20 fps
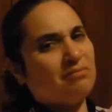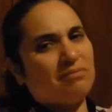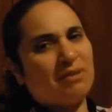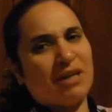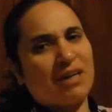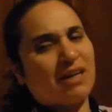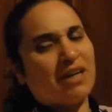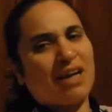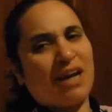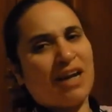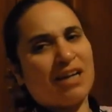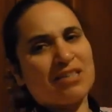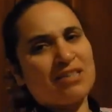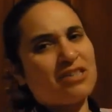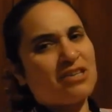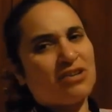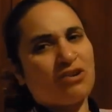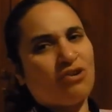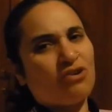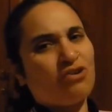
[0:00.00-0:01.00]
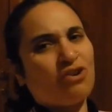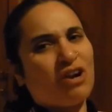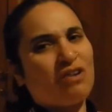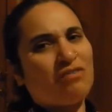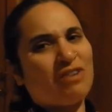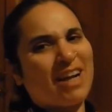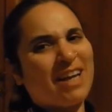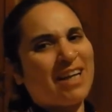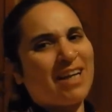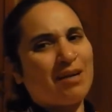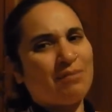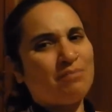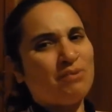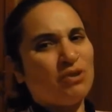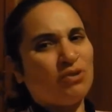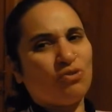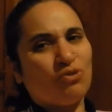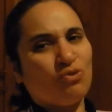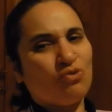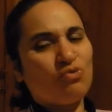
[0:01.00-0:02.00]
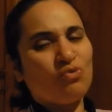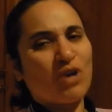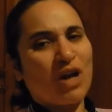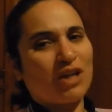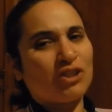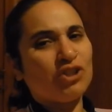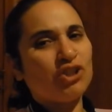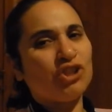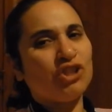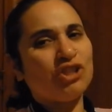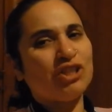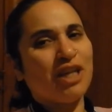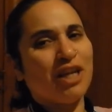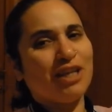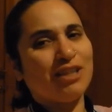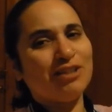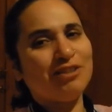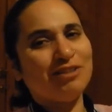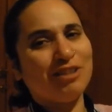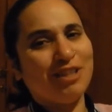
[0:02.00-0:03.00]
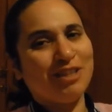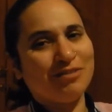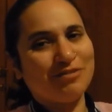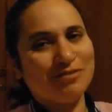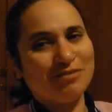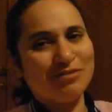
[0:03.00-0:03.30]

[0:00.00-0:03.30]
perché se no non avrei capito un accidenti.